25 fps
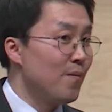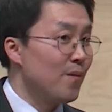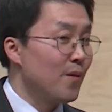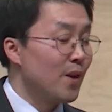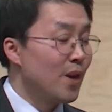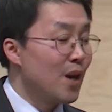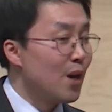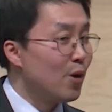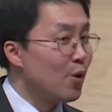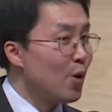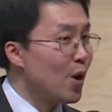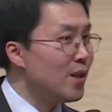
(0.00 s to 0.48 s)

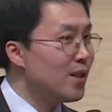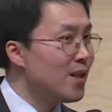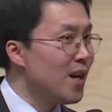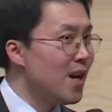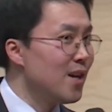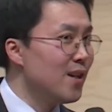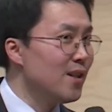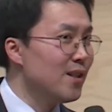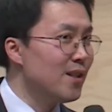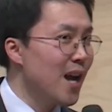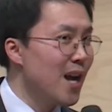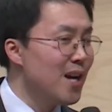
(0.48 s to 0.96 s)
그러니까
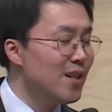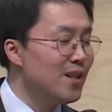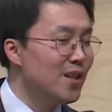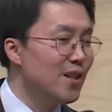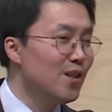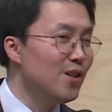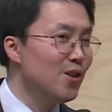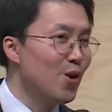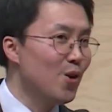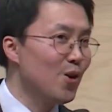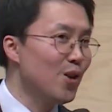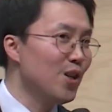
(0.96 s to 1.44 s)
굉장히
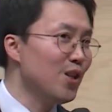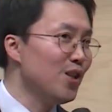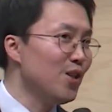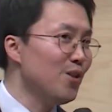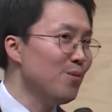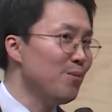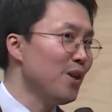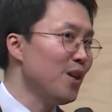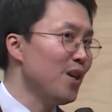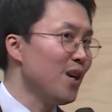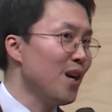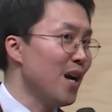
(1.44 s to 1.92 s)
상징적인
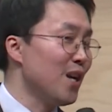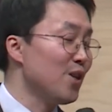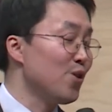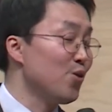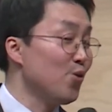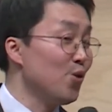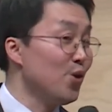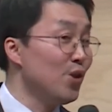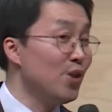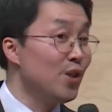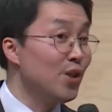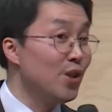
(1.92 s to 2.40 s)
의미를
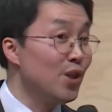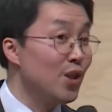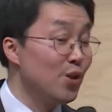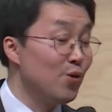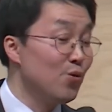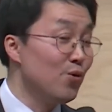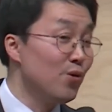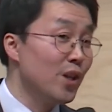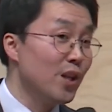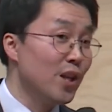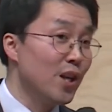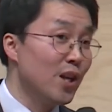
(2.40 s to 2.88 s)
가지고 있는
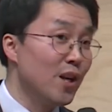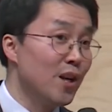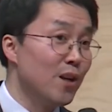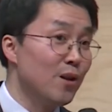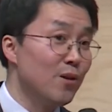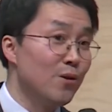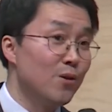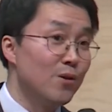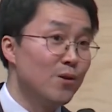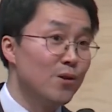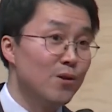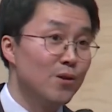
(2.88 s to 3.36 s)
기둥이다라는
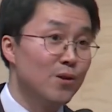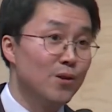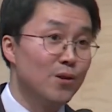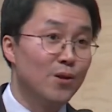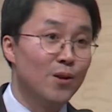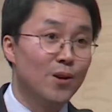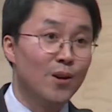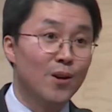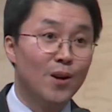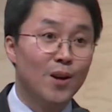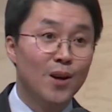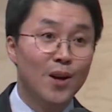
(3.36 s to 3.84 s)
것이죠.
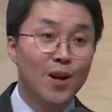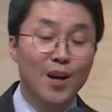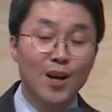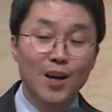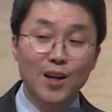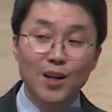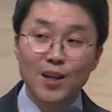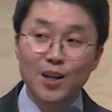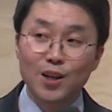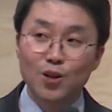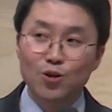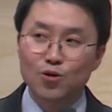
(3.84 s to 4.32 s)

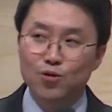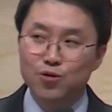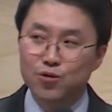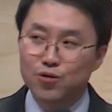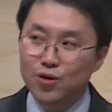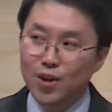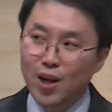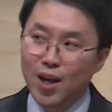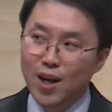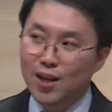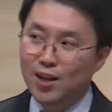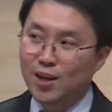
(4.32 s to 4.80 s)
이 두
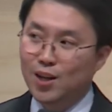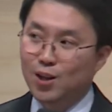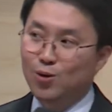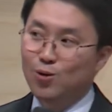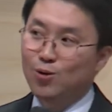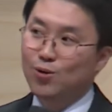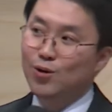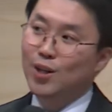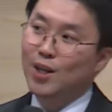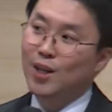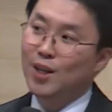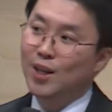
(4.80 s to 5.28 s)
개의
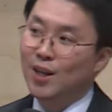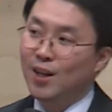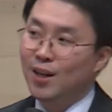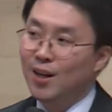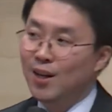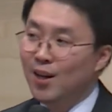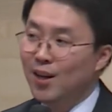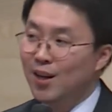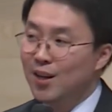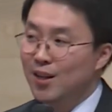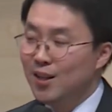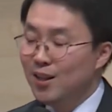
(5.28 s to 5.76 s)
기둥이
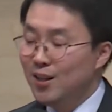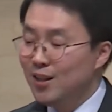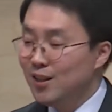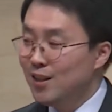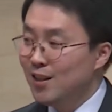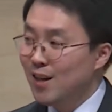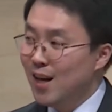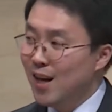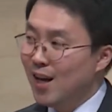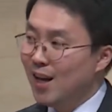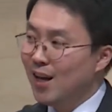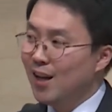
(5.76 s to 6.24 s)

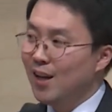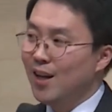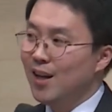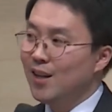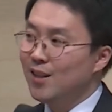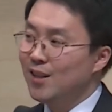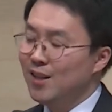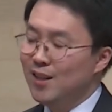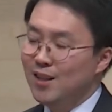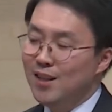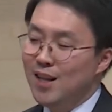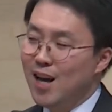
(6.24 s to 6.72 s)
이스라엘의
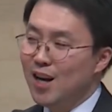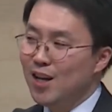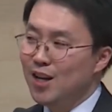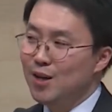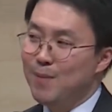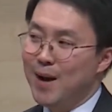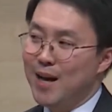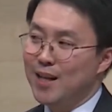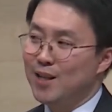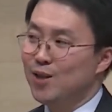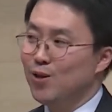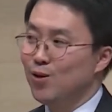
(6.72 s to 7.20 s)
신앙을
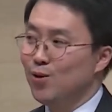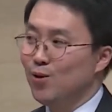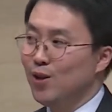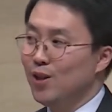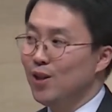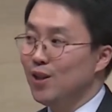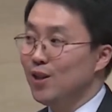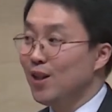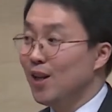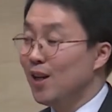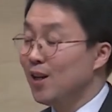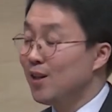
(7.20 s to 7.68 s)
바치고
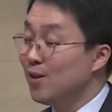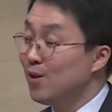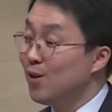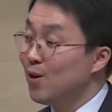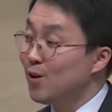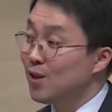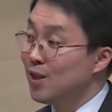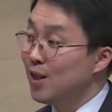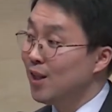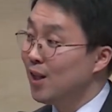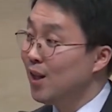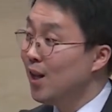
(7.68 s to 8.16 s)
있는데
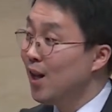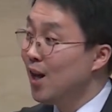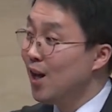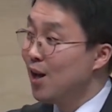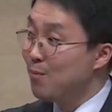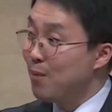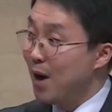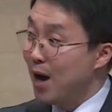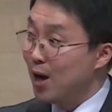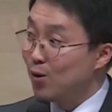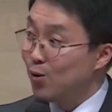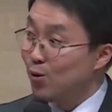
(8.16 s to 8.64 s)
그것이
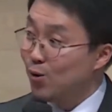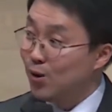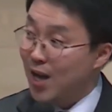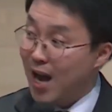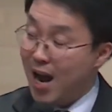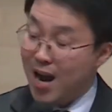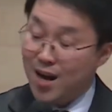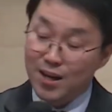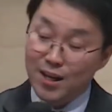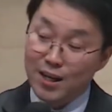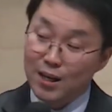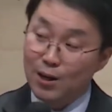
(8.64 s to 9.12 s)
바로
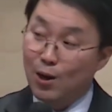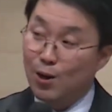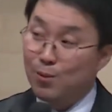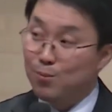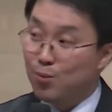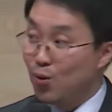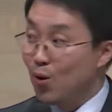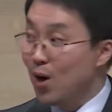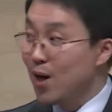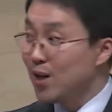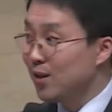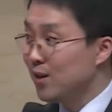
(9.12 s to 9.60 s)
야긴과
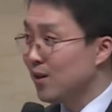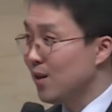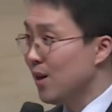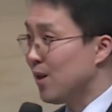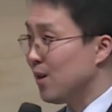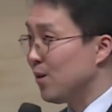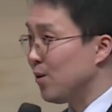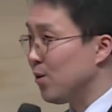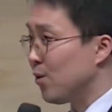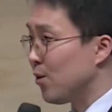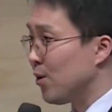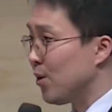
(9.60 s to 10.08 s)

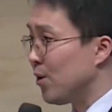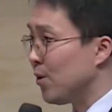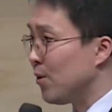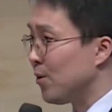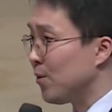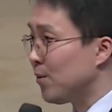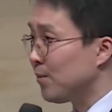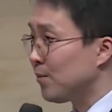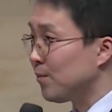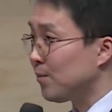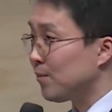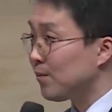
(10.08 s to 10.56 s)
보아스라는 거예요.
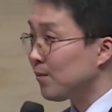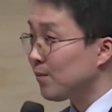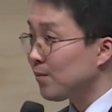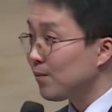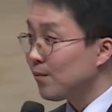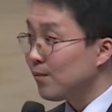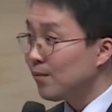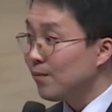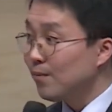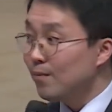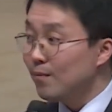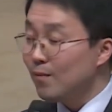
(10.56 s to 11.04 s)

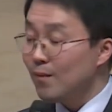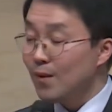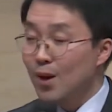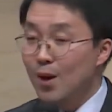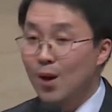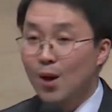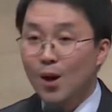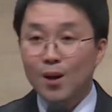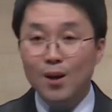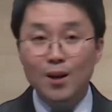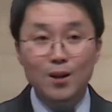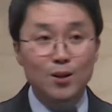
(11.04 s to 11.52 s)

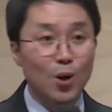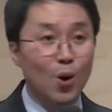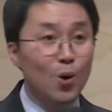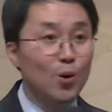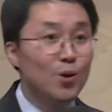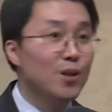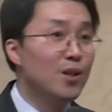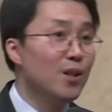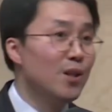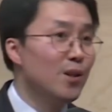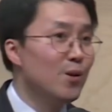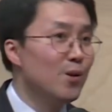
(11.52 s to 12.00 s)

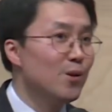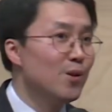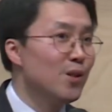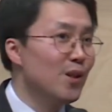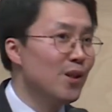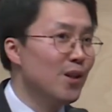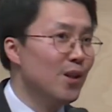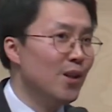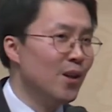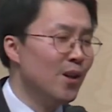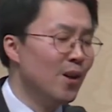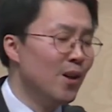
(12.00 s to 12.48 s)
저는
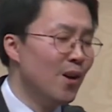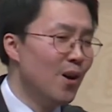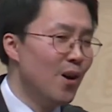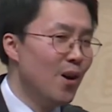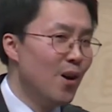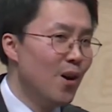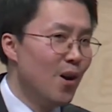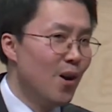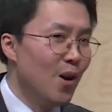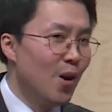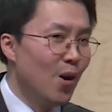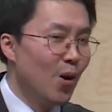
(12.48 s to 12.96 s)
이것을
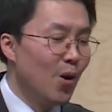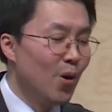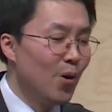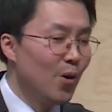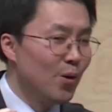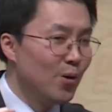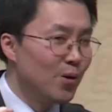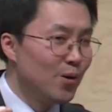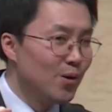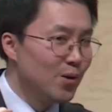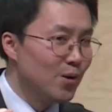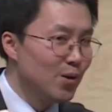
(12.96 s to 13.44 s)

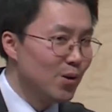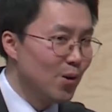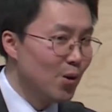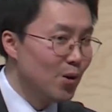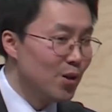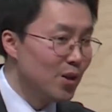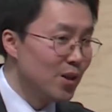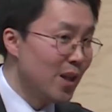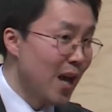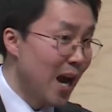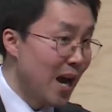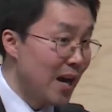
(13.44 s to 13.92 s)
어,
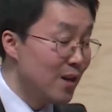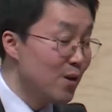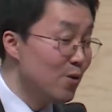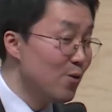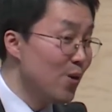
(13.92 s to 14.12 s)
저는 다른